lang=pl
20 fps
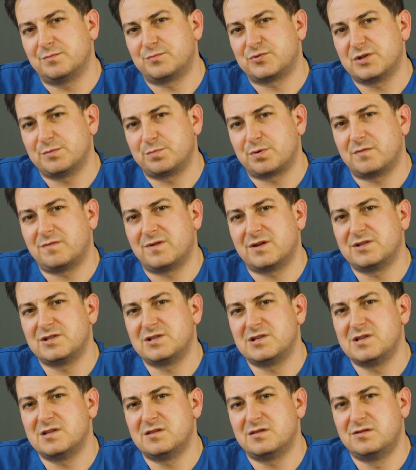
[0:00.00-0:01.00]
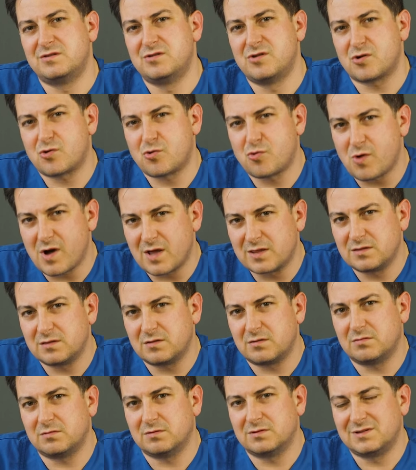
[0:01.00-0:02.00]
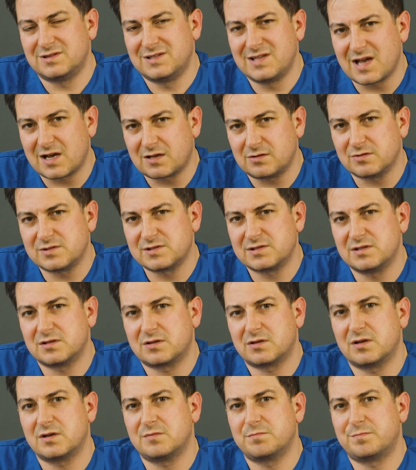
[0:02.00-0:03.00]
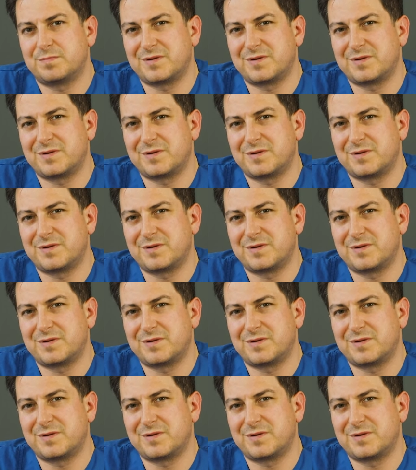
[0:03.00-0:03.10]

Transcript: przeprowadzili dokładną diagnostykę,